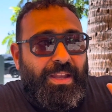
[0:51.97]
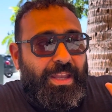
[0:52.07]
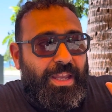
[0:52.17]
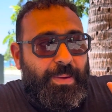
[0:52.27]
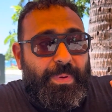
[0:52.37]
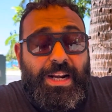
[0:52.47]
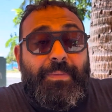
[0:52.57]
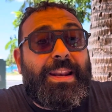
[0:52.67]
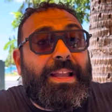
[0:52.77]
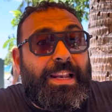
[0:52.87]
eh, per
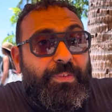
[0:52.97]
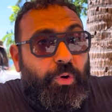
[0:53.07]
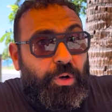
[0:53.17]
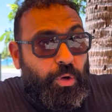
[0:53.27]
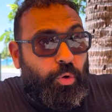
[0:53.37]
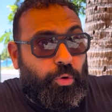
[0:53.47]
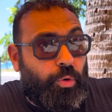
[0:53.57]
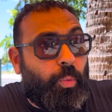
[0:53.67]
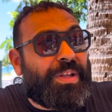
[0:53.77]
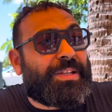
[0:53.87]
arrivare in California
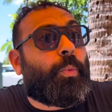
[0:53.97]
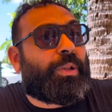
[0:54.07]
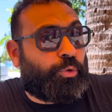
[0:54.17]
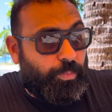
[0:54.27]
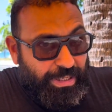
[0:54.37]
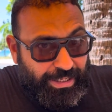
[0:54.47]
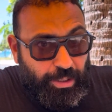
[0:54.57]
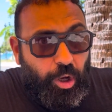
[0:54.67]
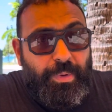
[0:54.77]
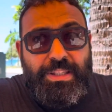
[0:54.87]
occorrono quasi 4.000
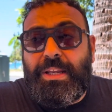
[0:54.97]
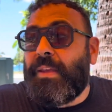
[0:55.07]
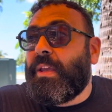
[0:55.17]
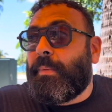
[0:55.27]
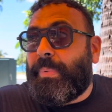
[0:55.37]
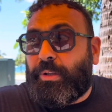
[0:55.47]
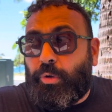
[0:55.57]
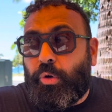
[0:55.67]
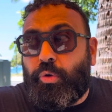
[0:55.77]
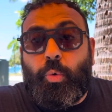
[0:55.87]
km per
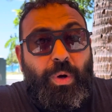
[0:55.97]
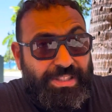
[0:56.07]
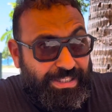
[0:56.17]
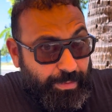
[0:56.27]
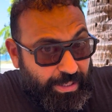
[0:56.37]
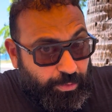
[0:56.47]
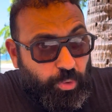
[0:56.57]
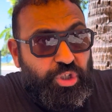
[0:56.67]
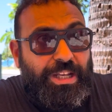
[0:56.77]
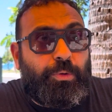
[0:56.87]
Tokyo quasi
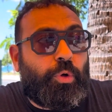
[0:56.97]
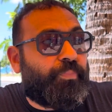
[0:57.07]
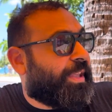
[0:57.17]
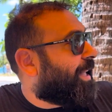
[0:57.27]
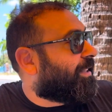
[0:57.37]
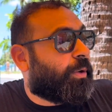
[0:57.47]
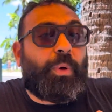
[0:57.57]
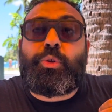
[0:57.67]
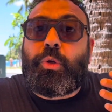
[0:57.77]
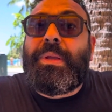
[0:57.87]
6.200 e altri
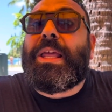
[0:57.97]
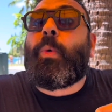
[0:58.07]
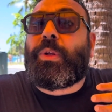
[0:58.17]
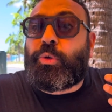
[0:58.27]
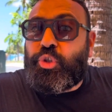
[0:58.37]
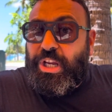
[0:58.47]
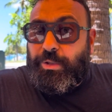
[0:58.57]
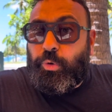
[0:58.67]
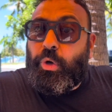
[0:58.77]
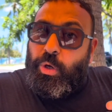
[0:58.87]

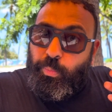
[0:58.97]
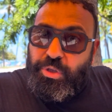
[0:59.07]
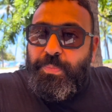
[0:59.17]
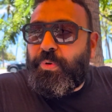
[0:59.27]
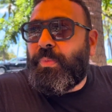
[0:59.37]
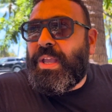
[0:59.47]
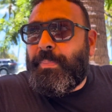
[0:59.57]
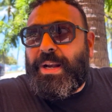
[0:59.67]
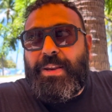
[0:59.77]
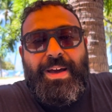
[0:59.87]
4.400 e un po' di più
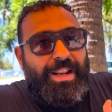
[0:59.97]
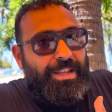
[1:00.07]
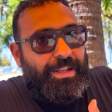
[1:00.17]
per arrivare in,